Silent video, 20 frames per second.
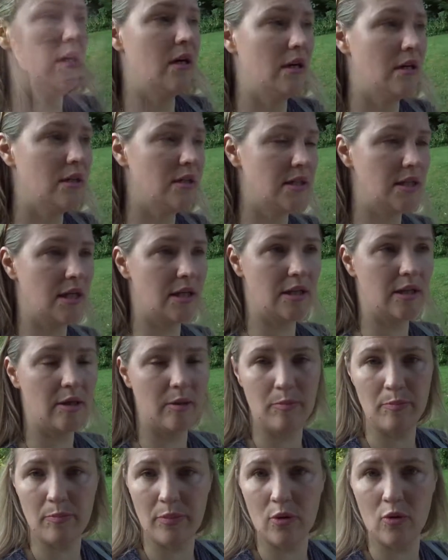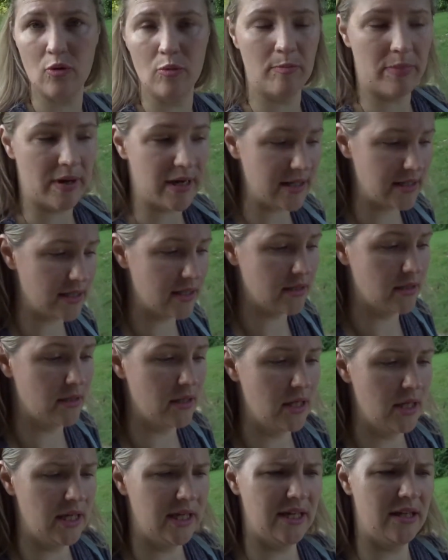А стала покупать
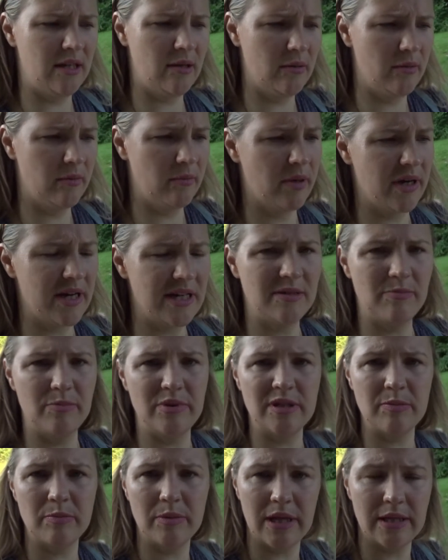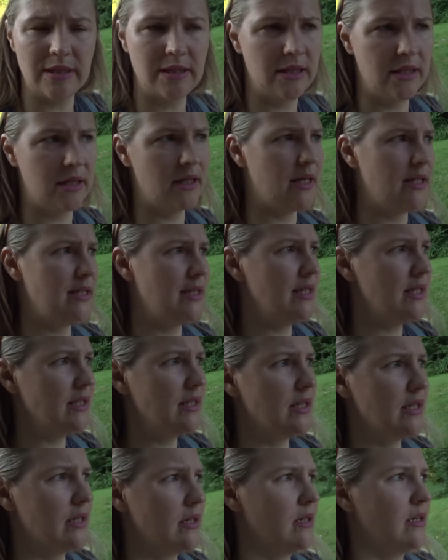или брать бесплатные
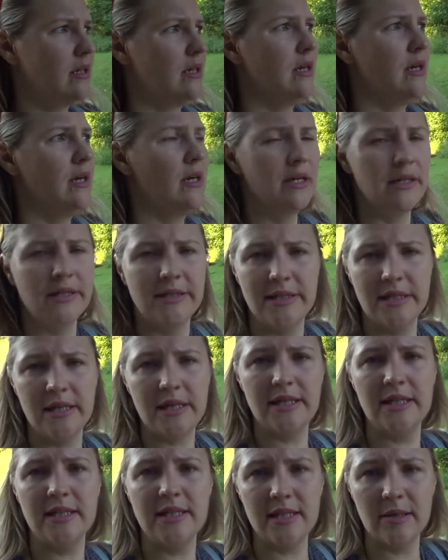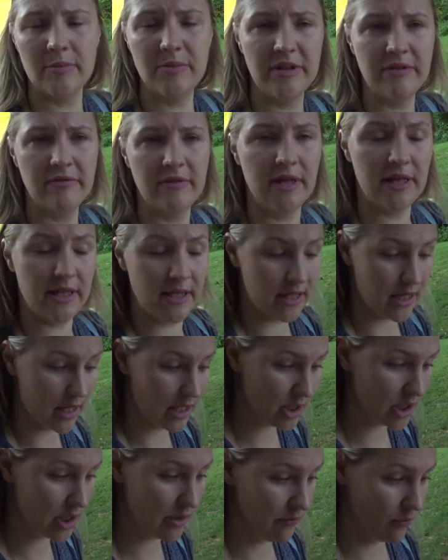газеты где есть объявления
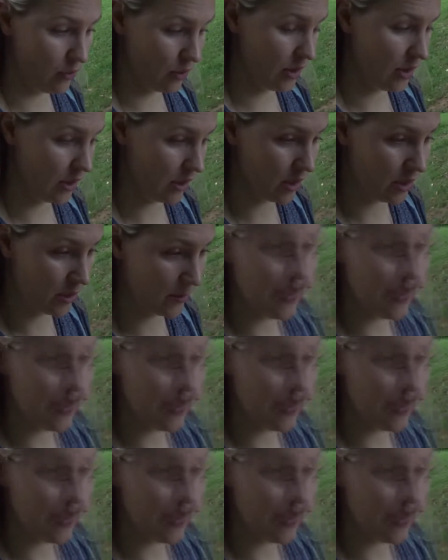о животных.